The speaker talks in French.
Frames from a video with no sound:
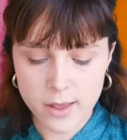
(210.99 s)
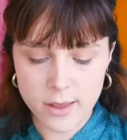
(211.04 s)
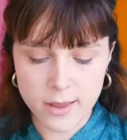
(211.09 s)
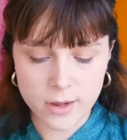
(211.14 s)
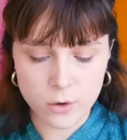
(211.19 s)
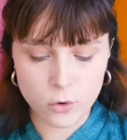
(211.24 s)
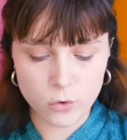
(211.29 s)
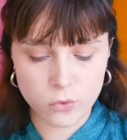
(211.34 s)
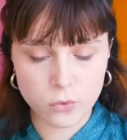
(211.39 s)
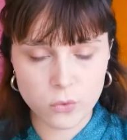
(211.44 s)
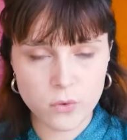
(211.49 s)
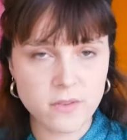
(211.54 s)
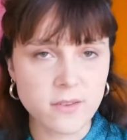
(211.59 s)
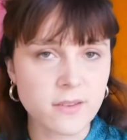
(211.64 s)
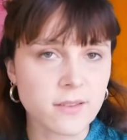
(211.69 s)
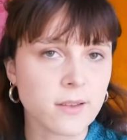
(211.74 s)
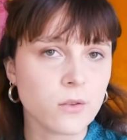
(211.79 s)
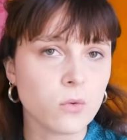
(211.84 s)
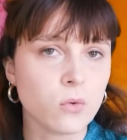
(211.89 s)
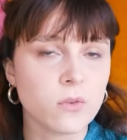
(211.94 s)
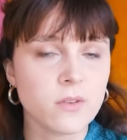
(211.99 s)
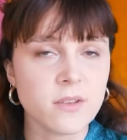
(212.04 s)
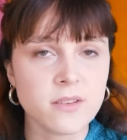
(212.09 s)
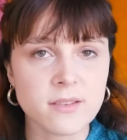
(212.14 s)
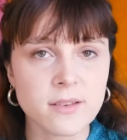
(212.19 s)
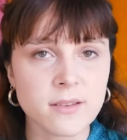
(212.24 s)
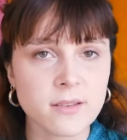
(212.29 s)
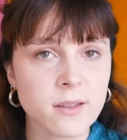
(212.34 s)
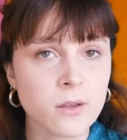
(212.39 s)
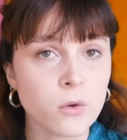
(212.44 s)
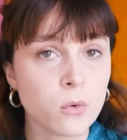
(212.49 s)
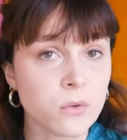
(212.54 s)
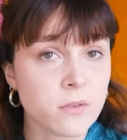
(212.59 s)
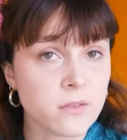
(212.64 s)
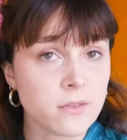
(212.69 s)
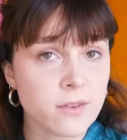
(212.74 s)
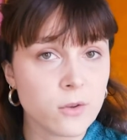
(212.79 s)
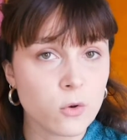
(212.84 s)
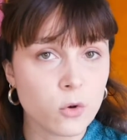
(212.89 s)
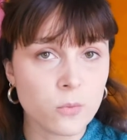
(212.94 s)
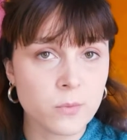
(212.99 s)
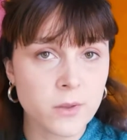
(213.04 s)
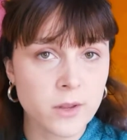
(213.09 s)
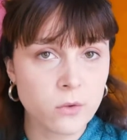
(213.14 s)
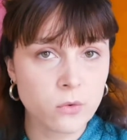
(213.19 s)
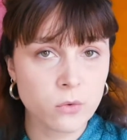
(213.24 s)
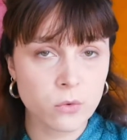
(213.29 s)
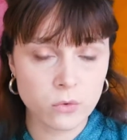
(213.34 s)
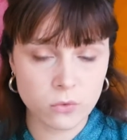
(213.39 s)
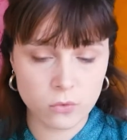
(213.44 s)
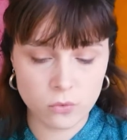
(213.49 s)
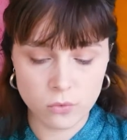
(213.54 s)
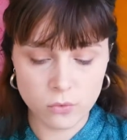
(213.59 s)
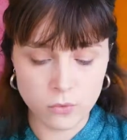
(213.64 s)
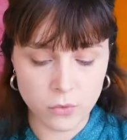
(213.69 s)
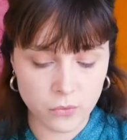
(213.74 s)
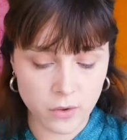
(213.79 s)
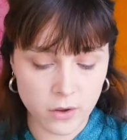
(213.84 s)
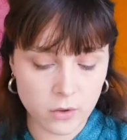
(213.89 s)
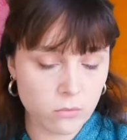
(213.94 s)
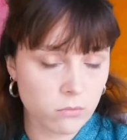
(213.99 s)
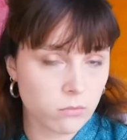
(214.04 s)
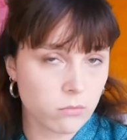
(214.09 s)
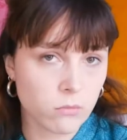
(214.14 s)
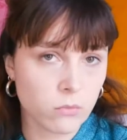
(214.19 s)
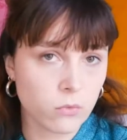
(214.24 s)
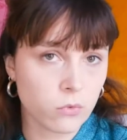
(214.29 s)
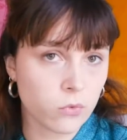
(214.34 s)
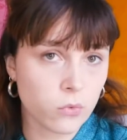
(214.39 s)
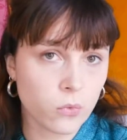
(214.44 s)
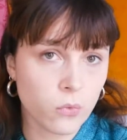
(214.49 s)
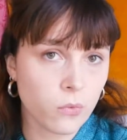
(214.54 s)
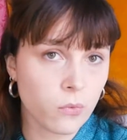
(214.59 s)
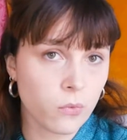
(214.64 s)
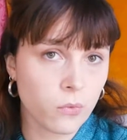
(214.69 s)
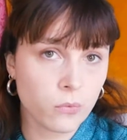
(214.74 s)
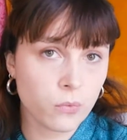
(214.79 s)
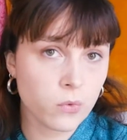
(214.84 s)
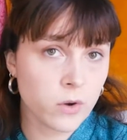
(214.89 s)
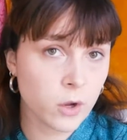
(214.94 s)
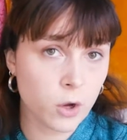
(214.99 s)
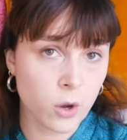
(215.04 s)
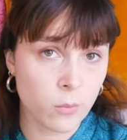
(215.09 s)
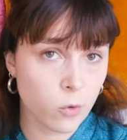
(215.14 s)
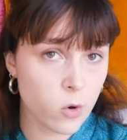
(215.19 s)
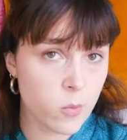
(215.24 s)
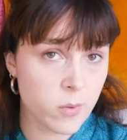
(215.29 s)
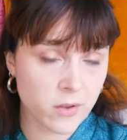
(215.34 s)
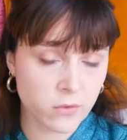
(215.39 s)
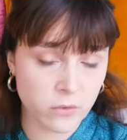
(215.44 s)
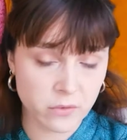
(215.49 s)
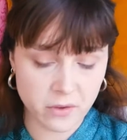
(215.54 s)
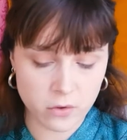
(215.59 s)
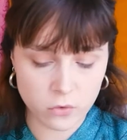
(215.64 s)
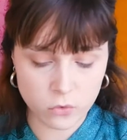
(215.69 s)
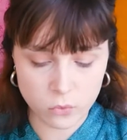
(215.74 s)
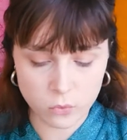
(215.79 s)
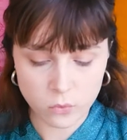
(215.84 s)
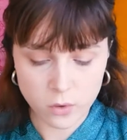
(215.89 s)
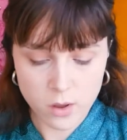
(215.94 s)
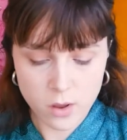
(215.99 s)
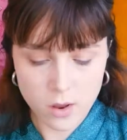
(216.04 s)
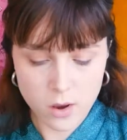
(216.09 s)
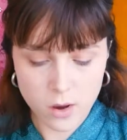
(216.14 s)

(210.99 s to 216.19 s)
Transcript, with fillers: Et le truc c'était de dessiner au stylo big dessus, de faire ce qu'on voulait comme représentation.